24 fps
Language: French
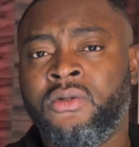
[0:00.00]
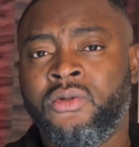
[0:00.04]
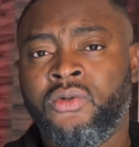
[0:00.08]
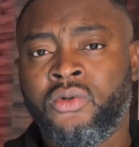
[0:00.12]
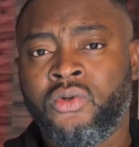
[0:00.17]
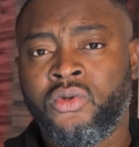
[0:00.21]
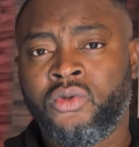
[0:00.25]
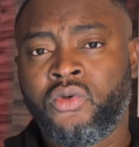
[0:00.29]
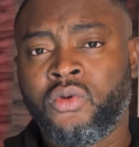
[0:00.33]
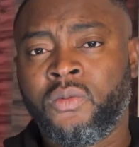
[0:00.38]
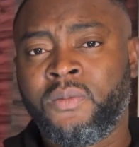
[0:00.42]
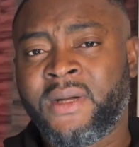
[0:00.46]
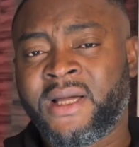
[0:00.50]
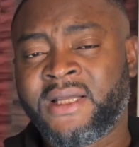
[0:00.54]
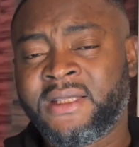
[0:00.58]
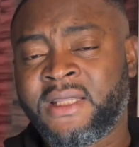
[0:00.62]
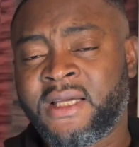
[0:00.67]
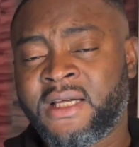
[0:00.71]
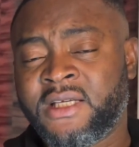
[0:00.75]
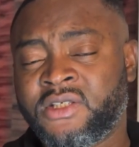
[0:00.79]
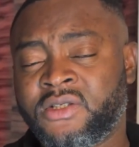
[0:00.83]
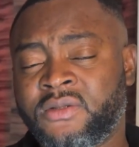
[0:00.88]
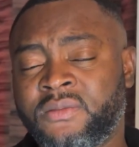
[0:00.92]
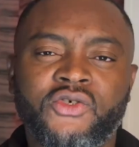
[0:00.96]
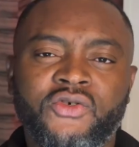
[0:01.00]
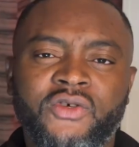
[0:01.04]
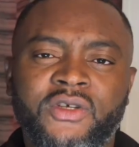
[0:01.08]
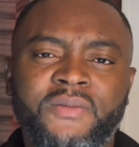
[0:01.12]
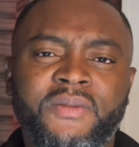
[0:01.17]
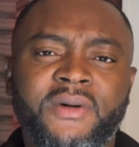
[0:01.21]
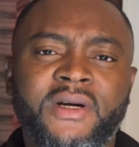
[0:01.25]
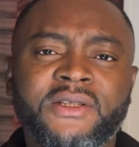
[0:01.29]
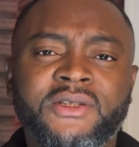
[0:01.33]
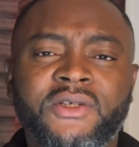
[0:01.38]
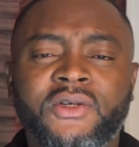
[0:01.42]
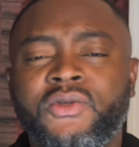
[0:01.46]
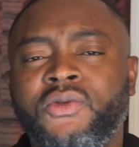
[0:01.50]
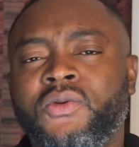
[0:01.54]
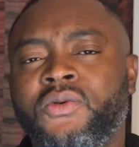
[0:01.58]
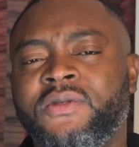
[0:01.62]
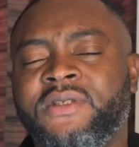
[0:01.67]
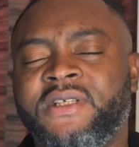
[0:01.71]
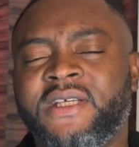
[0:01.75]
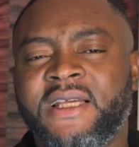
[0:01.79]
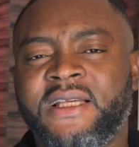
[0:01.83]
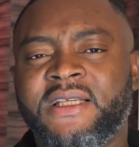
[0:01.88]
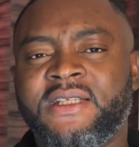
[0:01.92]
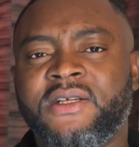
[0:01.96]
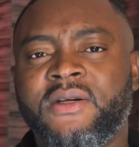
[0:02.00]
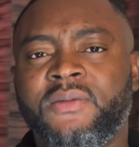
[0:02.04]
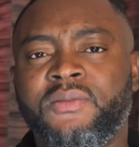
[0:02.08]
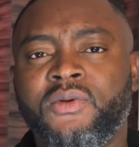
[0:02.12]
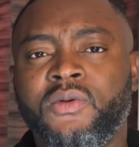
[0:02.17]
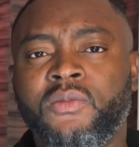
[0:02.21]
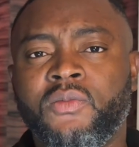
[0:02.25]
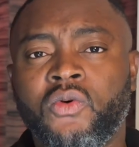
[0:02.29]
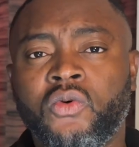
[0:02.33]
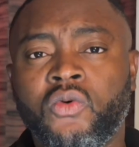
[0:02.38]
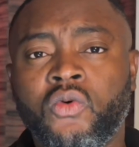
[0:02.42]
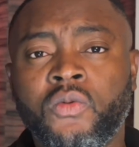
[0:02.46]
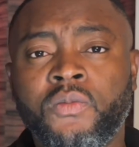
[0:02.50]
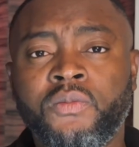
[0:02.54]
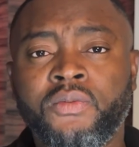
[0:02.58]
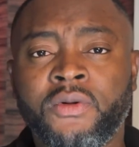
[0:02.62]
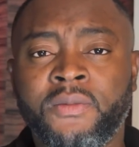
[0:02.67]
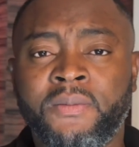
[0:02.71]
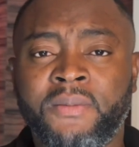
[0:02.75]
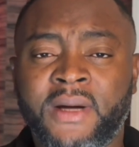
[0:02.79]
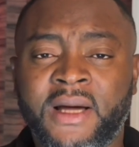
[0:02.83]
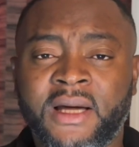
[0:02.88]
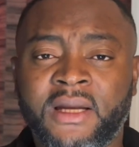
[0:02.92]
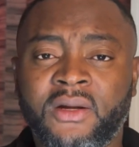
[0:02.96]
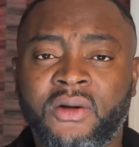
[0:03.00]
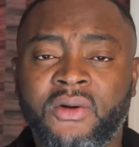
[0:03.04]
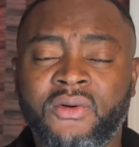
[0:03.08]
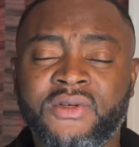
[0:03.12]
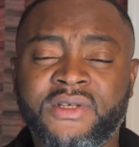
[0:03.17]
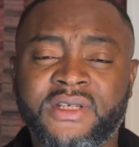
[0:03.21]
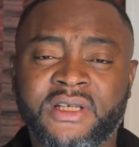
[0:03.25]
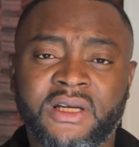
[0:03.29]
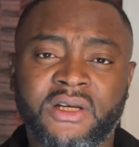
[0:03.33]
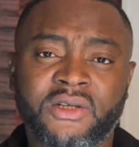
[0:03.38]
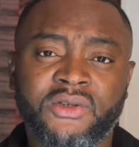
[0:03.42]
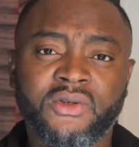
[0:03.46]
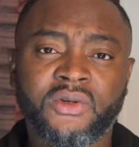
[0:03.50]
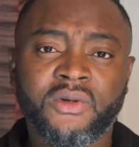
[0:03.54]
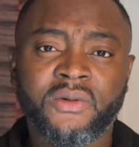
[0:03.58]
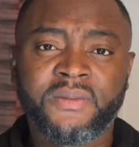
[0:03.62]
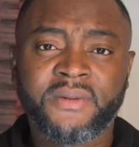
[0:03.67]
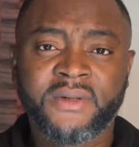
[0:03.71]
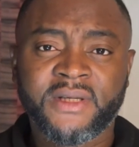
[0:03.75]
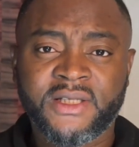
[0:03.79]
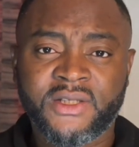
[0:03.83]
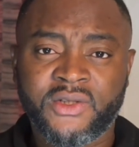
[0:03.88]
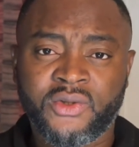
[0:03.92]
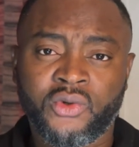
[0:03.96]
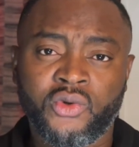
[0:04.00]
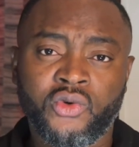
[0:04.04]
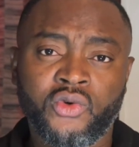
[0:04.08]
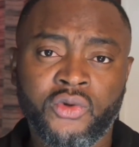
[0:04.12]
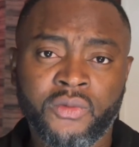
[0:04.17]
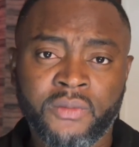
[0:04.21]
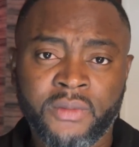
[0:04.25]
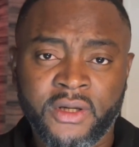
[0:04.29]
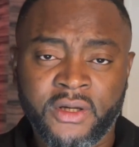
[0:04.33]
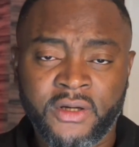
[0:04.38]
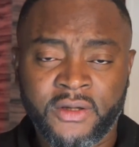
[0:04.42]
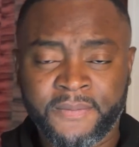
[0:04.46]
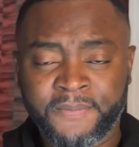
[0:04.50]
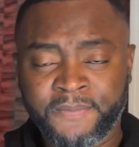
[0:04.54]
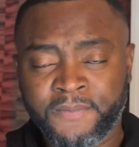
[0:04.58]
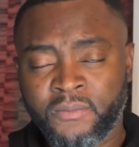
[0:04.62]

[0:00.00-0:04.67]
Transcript: de l'autopartage. Je vais te prendre un autre exemple beaucoup plus parlant, c'est l'entreprise Uber.